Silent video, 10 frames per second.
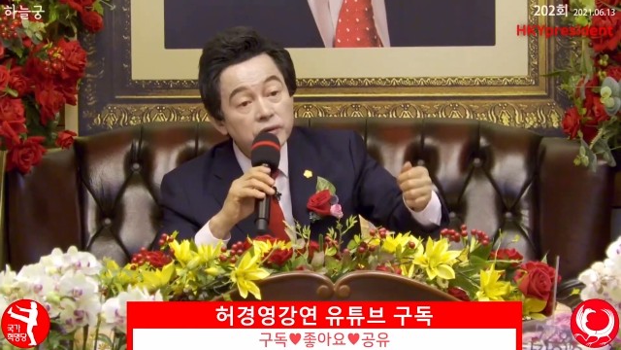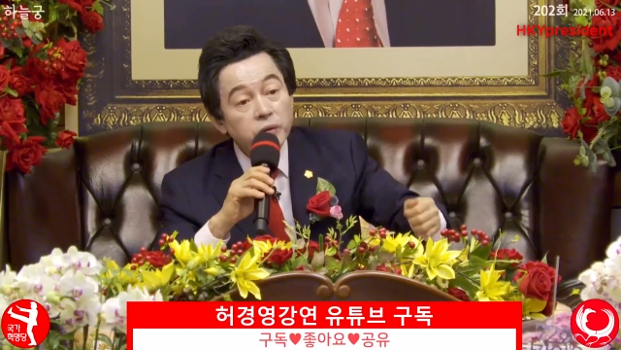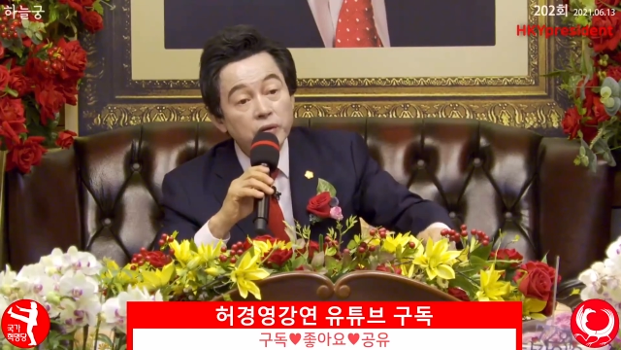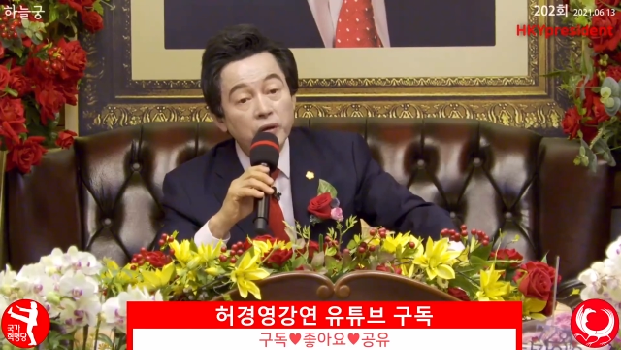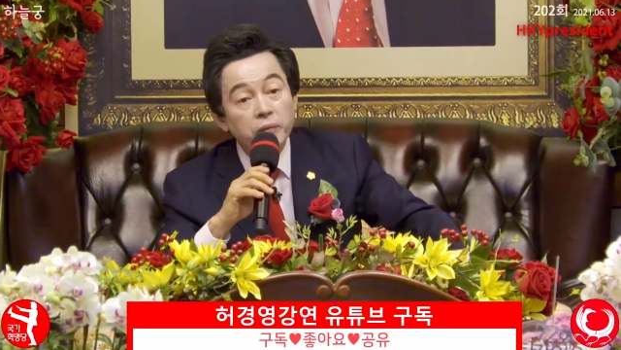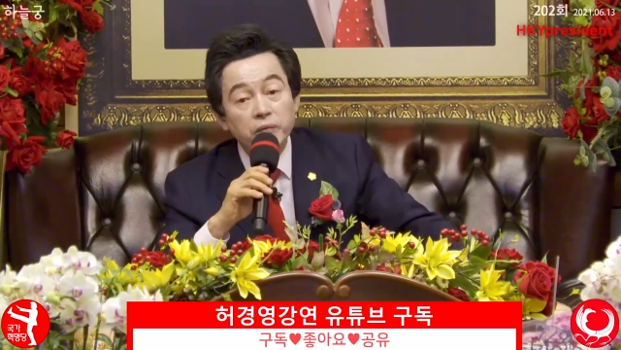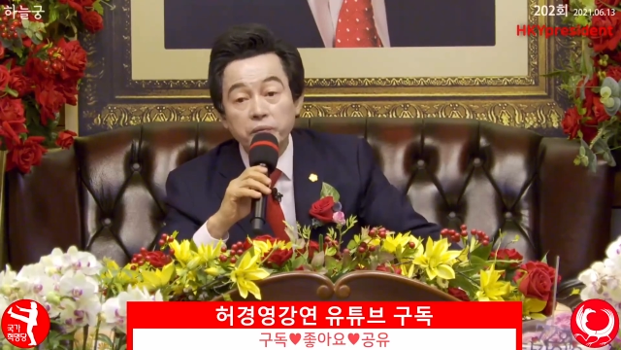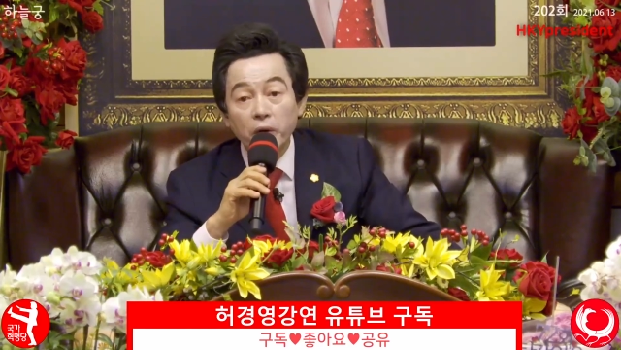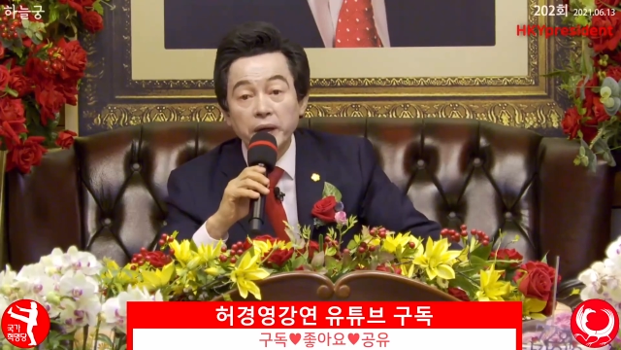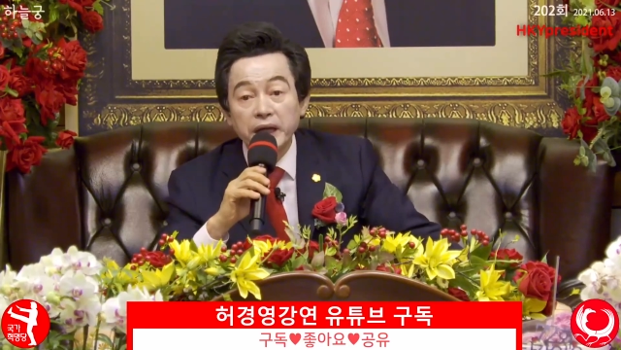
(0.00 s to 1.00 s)
후보로
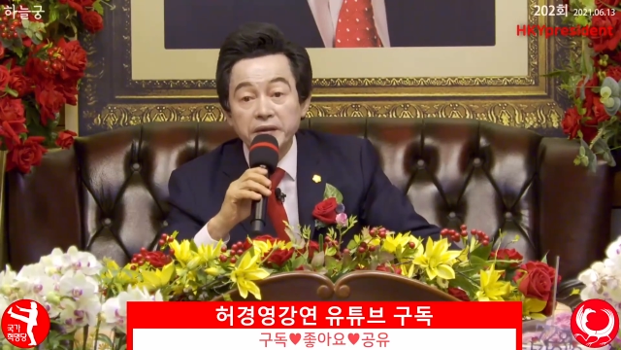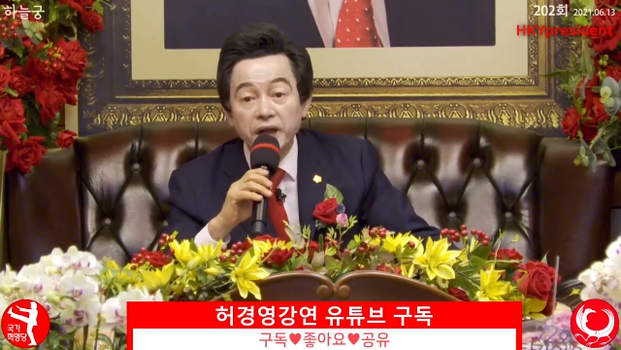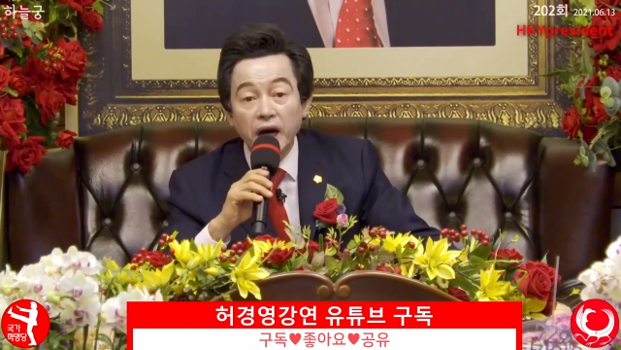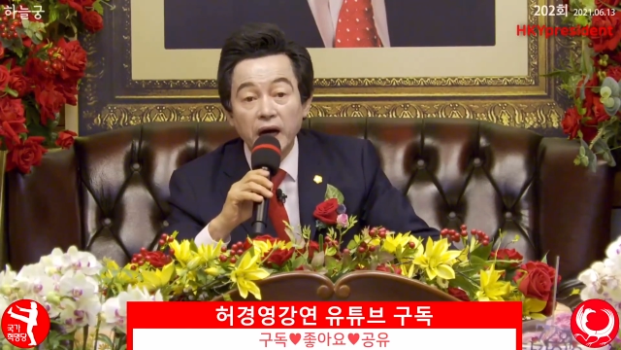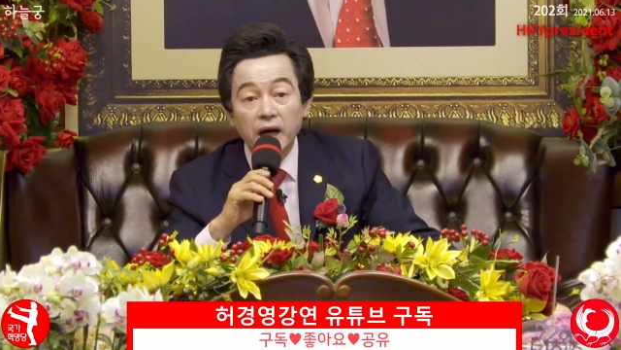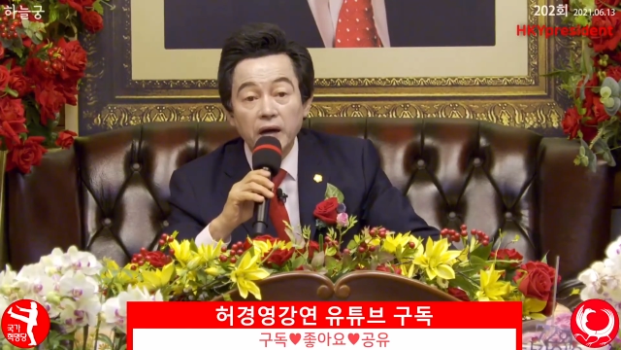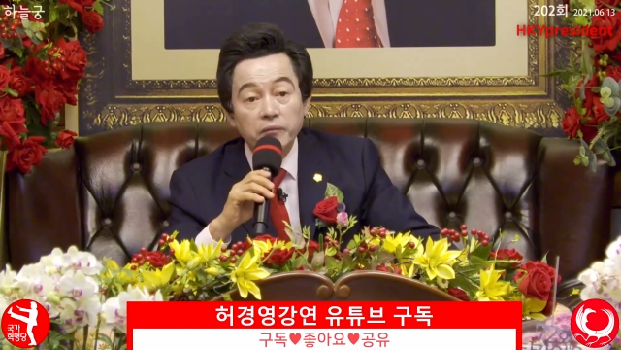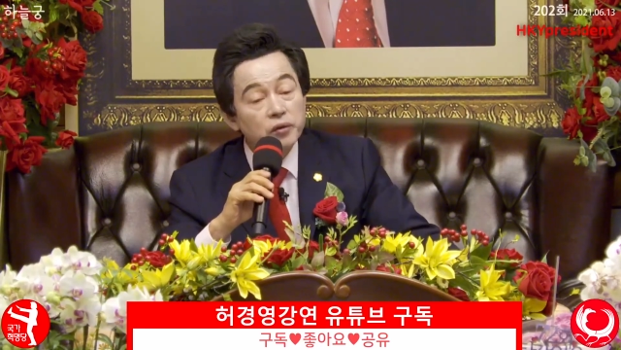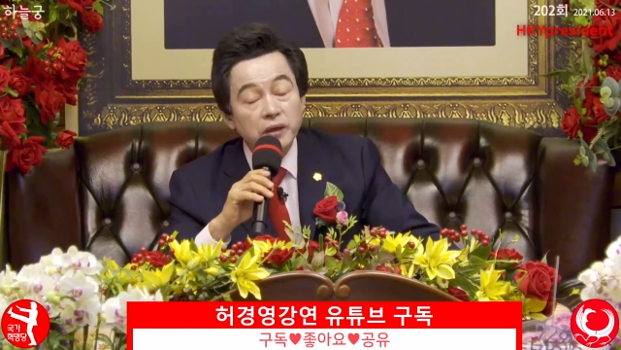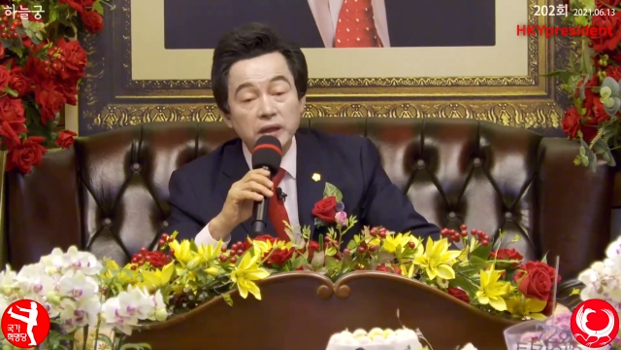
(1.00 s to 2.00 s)
뽑아낸다.
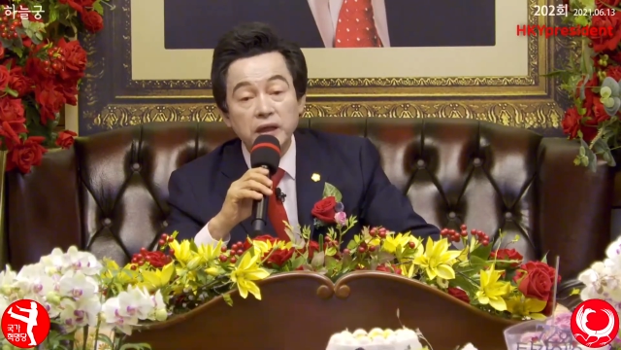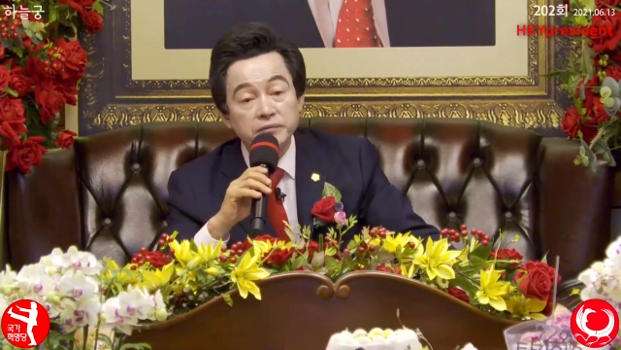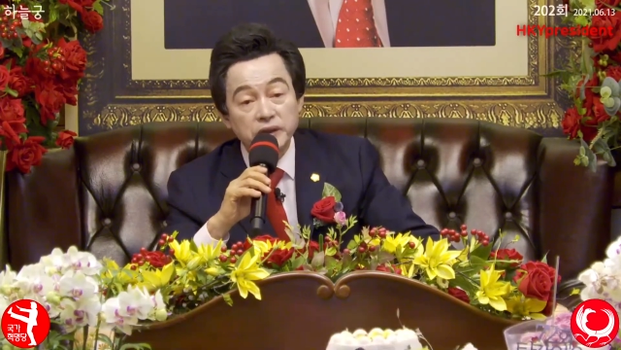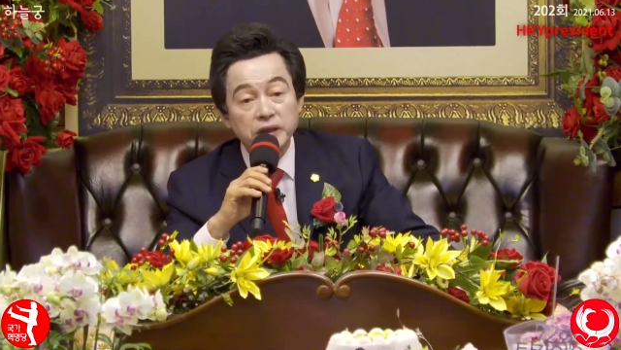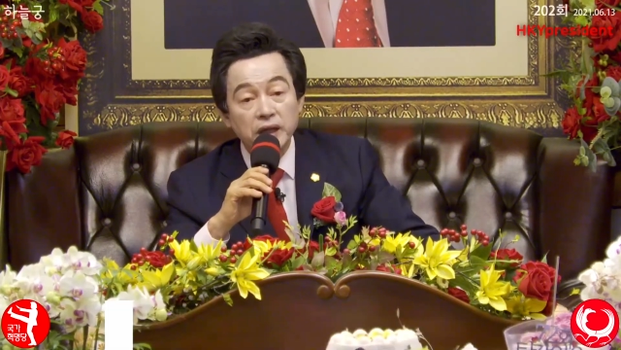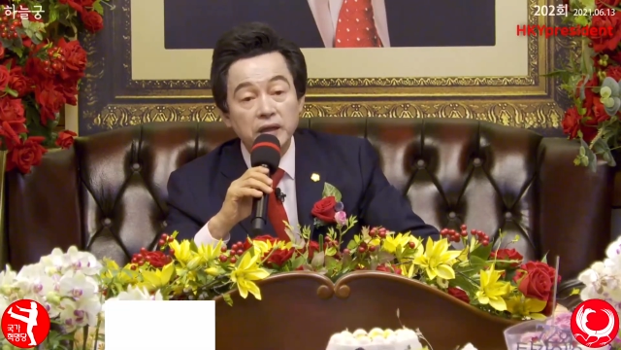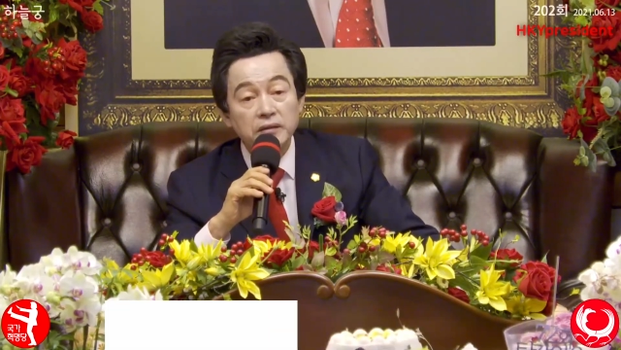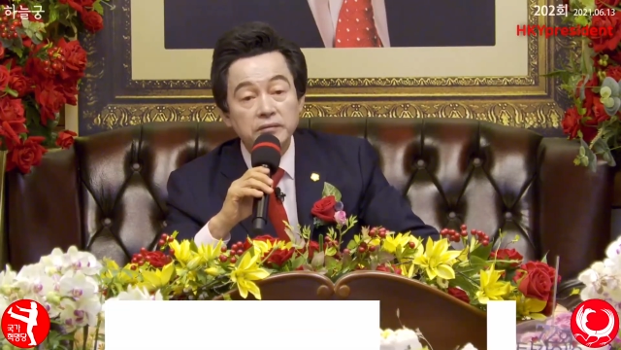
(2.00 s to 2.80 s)
불가능합니다.